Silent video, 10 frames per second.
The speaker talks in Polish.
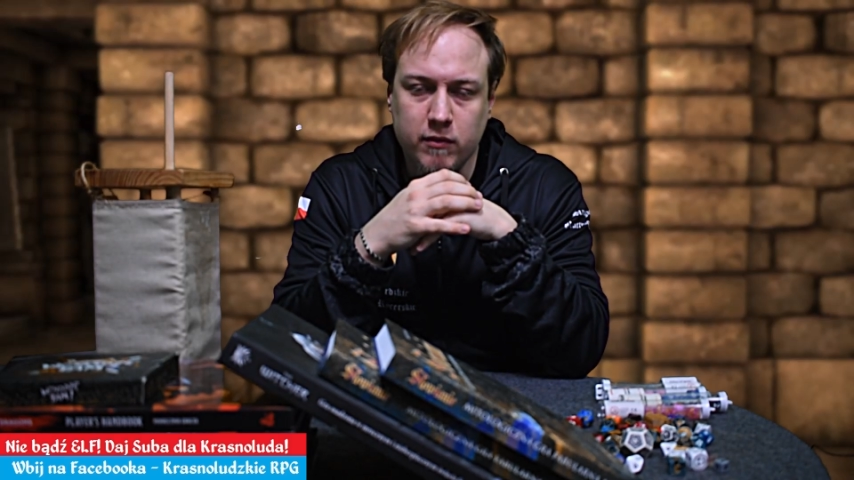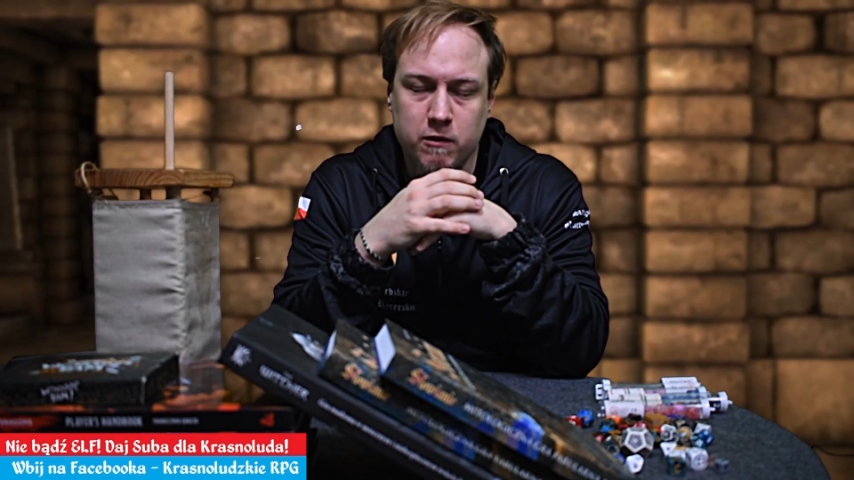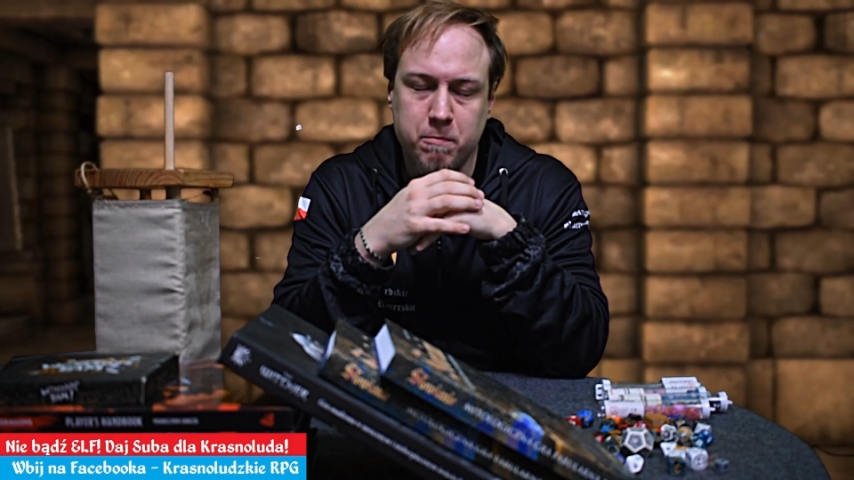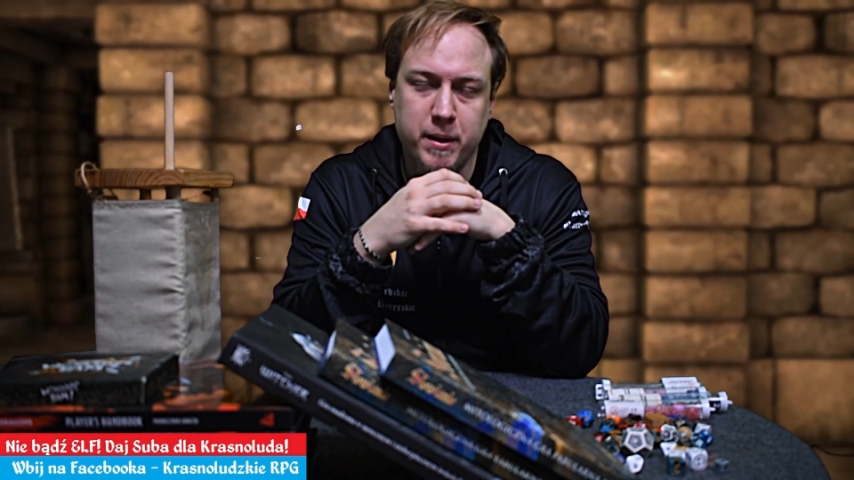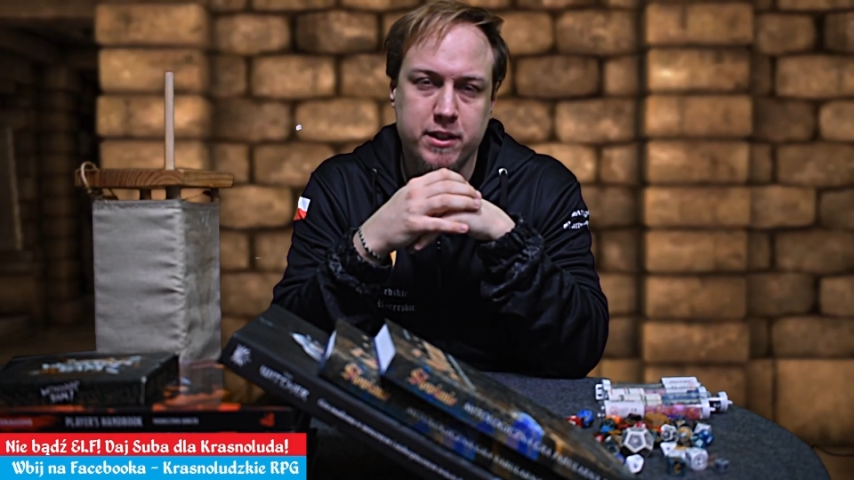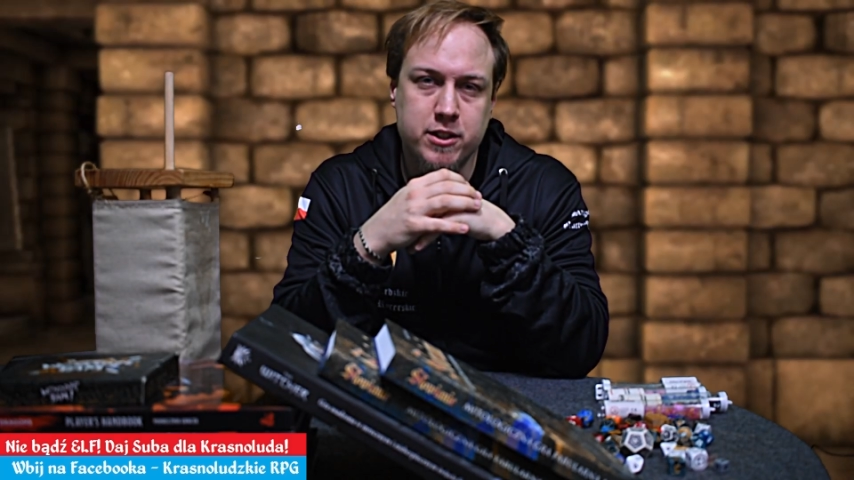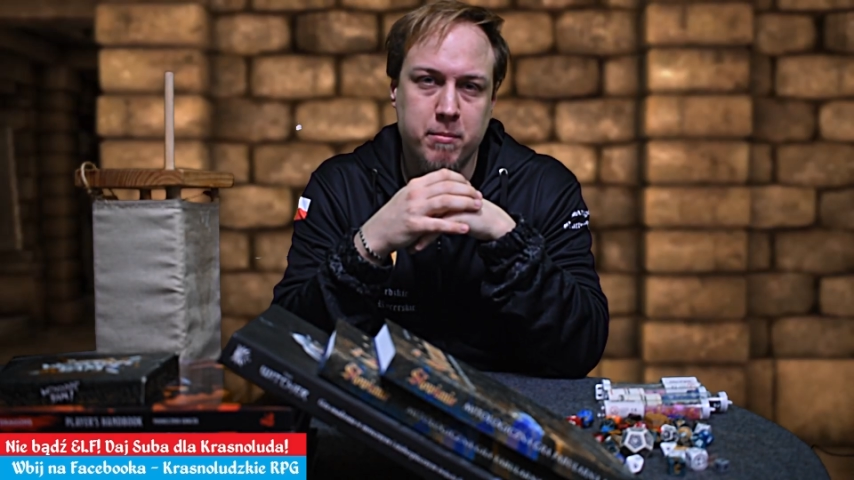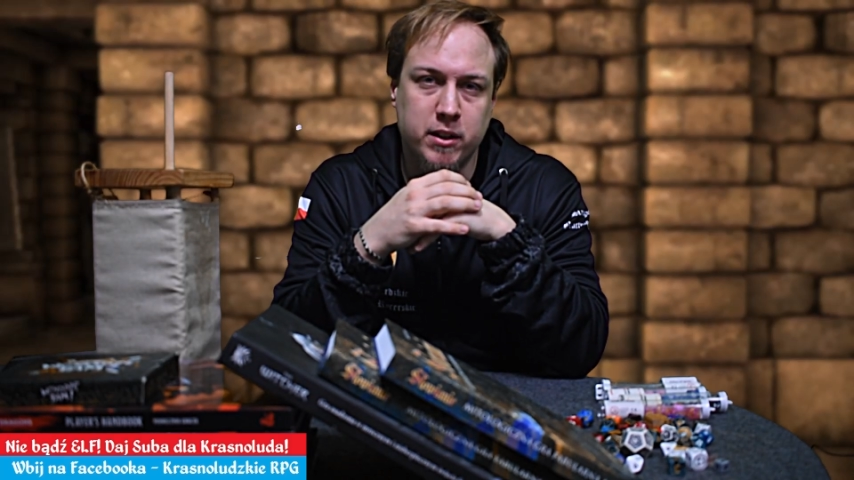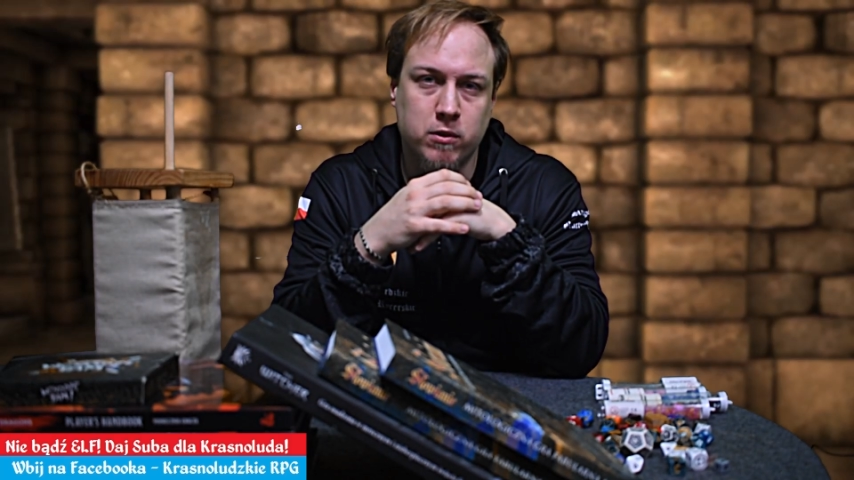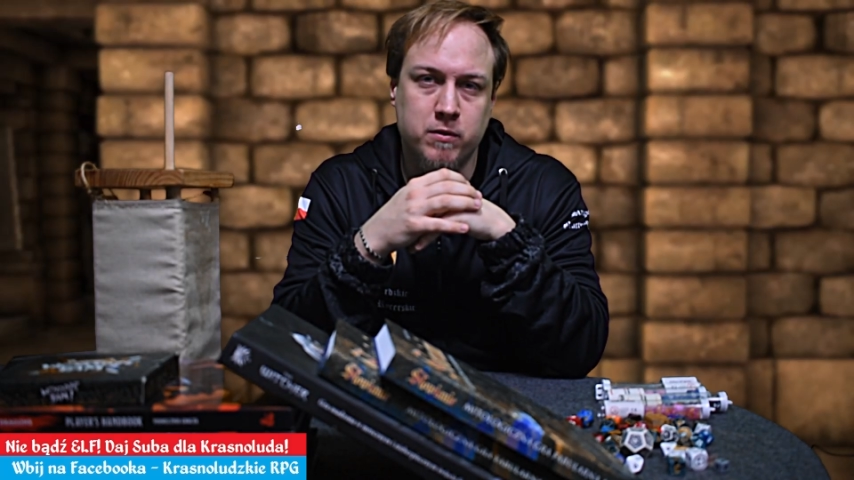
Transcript: w pierwszej będą